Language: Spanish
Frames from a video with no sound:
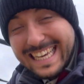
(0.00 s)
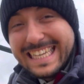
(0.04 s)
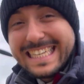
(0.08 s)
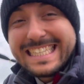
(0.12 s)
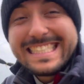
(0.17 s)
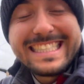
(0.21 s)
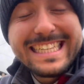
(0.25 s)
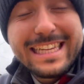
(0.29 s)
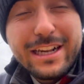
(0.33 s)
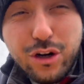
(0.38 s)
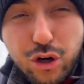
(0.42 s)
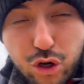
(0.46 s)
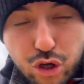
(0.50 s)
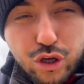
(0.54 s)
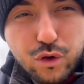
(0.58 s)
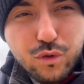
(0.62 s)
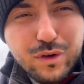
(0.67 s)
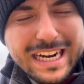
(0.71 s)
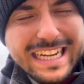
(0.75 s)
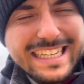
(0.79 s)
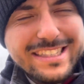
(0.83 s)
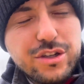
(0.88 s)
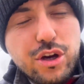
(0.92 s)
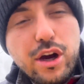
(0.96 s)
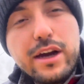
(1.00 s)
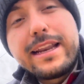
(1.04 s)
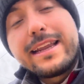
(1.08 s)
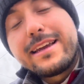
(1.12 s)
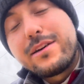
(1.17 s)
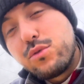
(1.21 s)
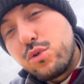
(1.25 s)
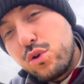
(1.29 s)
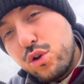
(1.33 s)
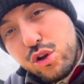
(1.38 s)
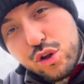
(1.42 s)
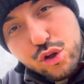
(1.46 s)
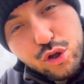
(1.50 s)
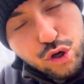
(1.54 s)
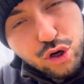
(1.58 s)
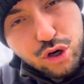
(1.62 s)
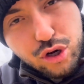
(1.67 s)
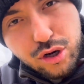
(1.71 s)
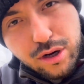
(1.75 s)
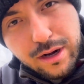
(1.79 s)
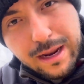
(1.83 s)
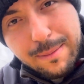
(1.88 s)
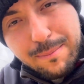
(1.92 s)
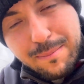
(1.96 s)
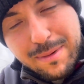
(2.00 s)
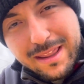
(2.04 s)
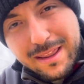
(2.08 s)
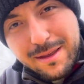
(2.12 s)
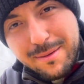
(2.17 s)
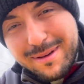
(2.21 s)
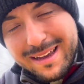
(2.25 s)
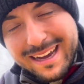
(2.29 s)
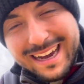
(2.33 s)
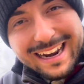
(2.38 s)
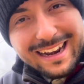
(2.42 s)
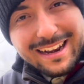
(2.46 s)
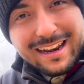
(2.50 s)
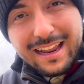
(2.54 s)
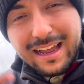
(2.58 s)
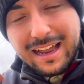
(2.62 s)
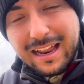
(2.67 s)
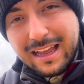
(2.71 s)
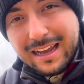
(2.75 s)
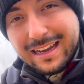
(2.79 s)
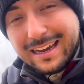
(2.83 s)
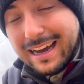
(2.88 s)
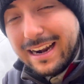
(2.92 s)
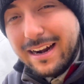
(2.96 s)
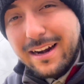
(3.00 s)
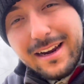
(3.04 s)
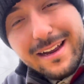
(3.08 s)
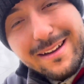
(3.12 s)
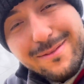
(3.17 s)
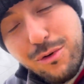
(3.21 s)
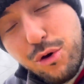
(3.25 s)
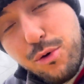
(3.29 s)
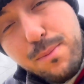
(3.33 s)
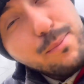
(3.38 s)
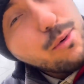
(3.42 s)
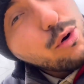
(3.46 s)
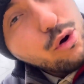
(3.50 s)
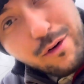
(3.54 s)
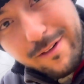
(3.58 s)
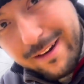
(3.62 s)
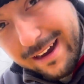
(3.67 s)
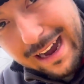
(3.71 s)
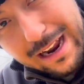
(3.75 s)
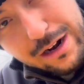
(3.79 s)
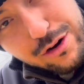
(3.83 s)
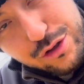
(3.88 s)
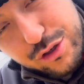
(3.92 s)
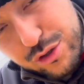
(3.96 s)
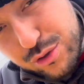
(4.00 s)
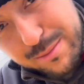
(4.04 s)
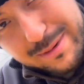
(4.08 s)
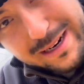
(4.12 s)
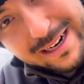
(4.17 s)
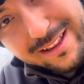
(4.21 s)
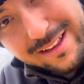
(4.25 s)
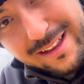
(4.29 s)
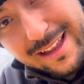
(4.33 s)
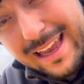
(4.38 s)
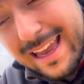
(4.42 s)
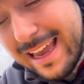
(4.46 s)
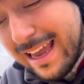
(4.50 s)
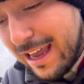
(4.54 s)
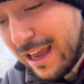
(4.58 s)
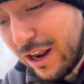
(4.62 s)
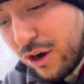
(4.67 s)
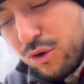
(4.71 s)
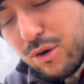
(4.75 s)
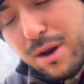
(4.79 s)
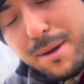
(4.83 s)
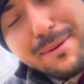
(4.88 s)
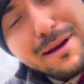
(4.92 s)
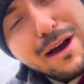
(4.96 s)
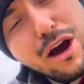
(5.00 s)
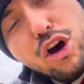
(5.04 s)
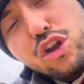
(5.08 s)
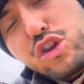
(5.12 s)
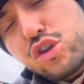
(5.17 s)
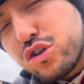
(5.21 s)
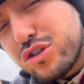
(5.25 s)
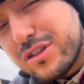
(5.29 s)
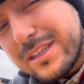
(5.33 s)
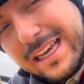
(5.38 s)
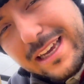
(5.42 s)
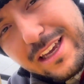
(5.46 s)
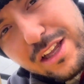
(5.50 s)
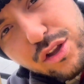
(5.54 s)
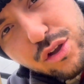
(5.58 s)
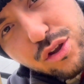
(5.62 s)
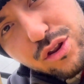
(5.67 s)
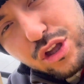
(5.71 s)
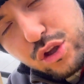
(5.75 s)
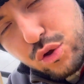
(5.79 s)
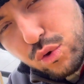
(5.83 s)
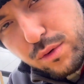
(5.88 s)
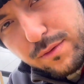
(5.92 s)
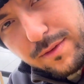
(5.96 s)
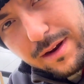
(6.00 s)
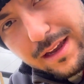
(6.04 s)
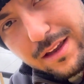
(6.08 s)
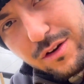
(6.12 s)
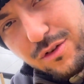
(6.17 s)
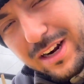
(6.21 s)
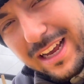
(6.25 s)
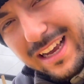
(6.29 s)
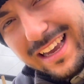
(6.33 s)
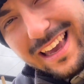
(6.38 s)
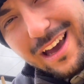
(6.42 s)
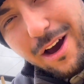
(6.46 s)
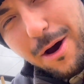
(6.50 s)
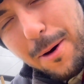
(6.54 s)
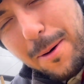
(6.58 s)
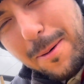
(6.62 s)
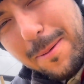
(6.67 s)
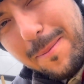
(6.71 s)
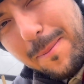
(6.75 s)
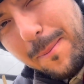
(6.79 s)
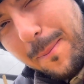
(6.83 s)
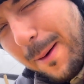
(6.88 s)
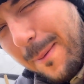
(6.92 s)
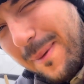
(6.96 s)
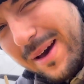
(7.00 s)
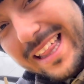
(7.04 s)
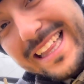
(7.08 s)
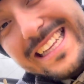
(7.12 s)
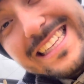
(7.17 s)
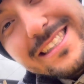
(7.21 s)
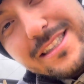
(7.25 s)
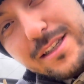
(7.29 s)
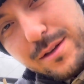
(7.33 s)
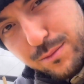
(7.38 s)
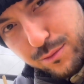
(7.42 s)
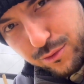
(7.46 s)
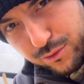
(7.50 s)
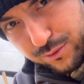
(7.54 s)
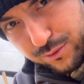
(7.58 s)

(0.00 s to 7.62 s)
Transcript: Si Rocky hubiera sido agricultor, en vez de pegarle a la carne muy poco vegano de su parte, le hubiera pegado estos saquitos de turba y hubiera quedado mamadísimo.